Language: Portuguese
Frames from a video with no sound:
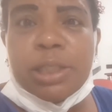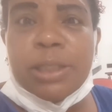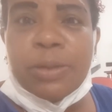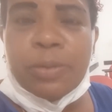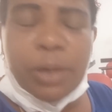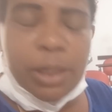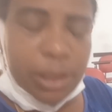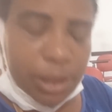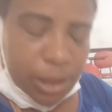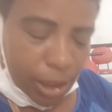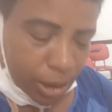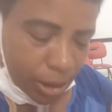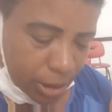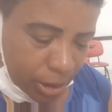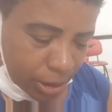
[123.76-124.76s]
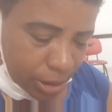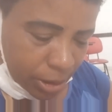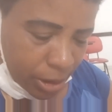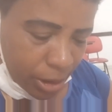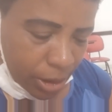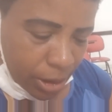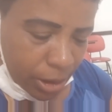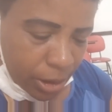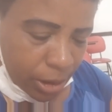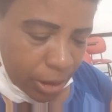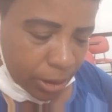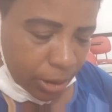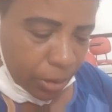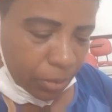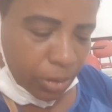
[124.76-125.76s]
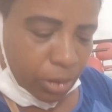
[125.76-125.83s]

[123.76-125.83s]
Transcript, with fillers: cinco às seis. Então